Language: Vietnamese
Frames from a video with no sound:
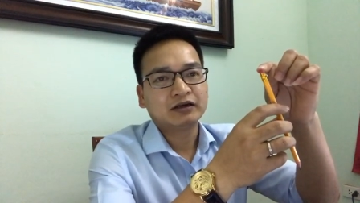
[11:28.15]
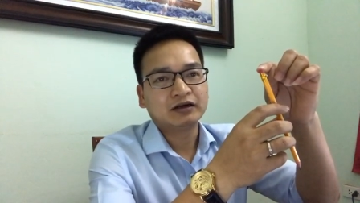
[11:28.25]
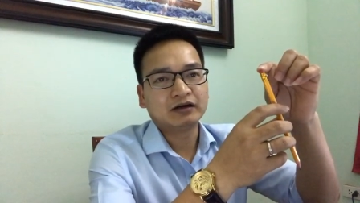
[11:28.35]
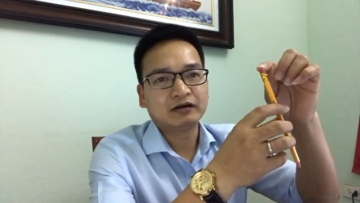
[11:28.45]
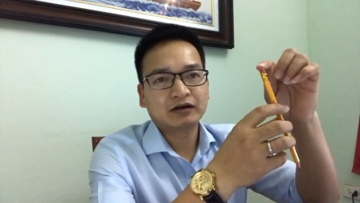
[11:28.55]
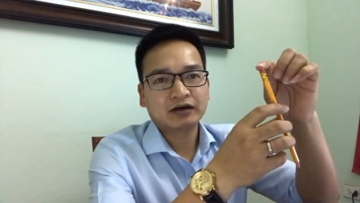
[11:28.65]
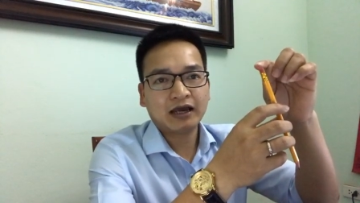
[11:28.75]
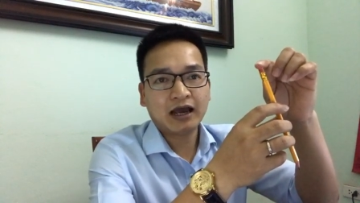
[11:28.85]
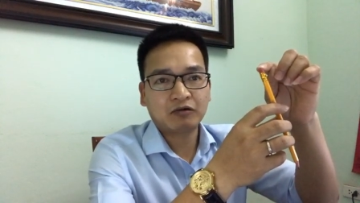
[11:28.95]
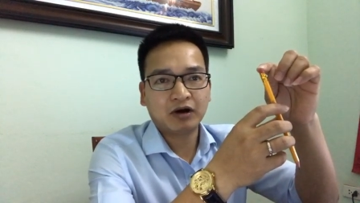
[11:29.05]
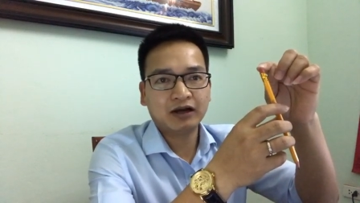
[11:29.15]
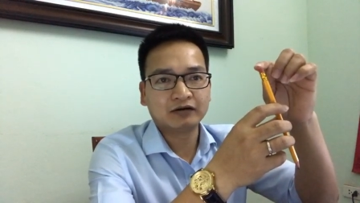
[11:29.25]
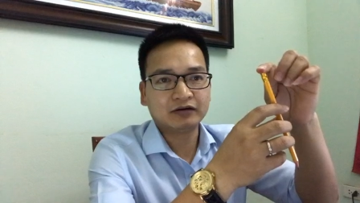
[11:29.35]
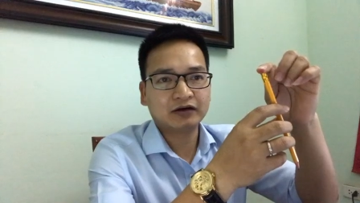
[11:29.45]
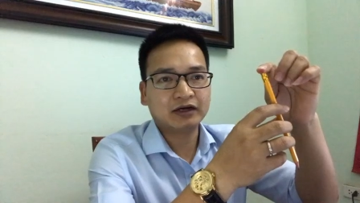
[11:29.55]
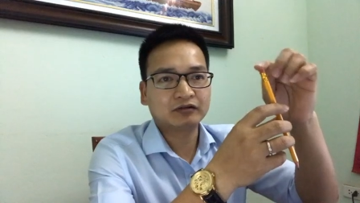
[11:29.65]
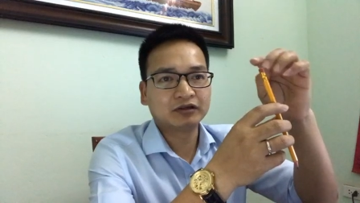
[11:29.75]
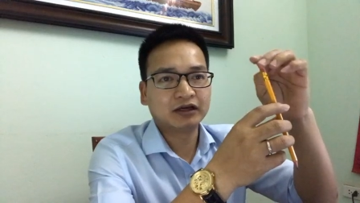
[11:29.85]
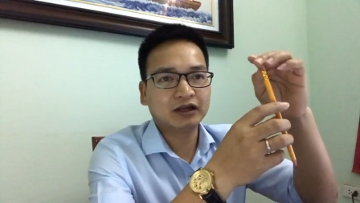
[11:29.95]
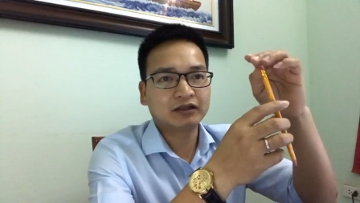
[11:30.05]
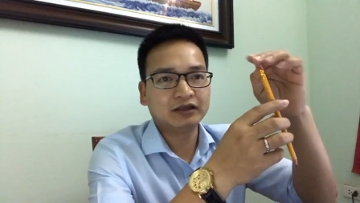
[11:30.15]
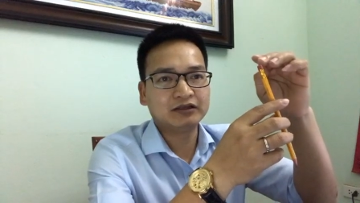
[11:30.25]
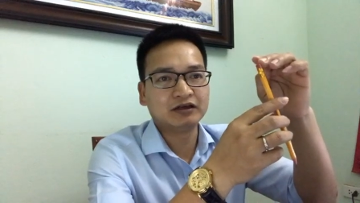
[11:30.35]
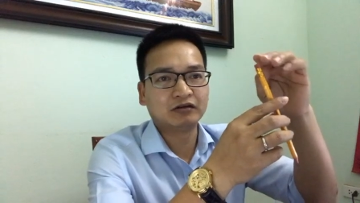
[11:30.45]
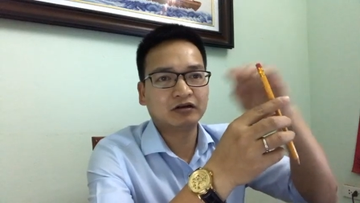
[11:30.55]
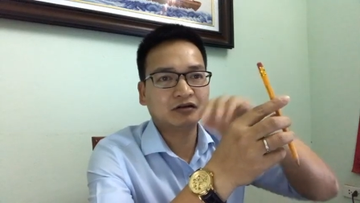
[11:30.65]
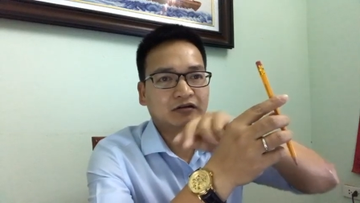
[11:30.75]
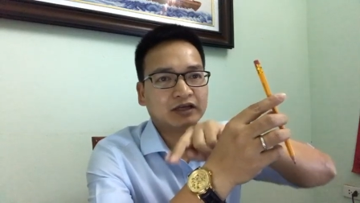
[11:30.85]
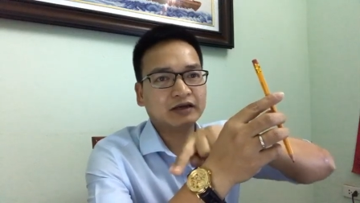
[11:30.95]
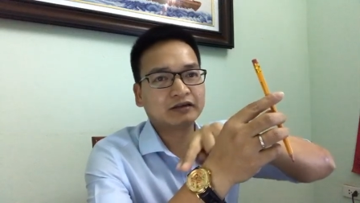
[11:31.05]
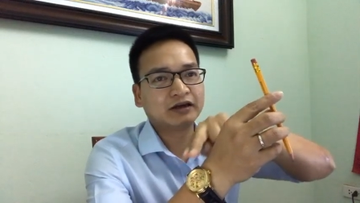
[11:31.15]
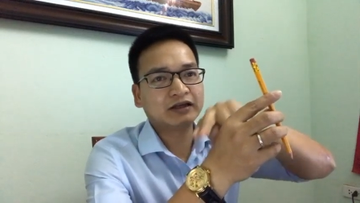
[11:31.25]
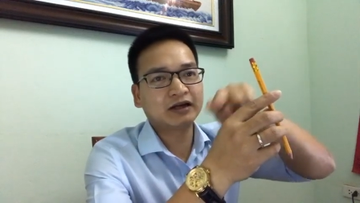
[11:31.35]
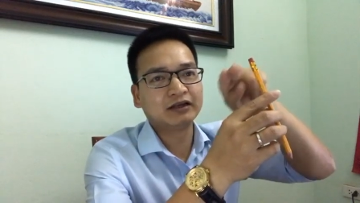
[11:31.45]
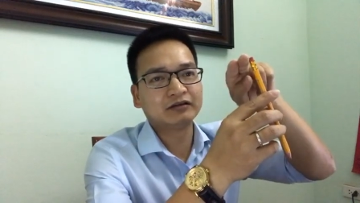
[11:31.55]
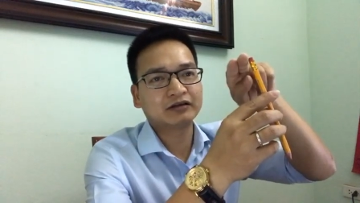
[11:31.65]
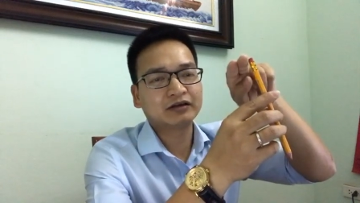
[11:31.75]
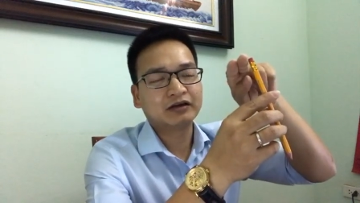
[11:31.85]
ở ờ, cái hàng hóa này ở ngưỡng này tôi thấy là thị trường của nó nó tăng từ đấy tăng lên rồi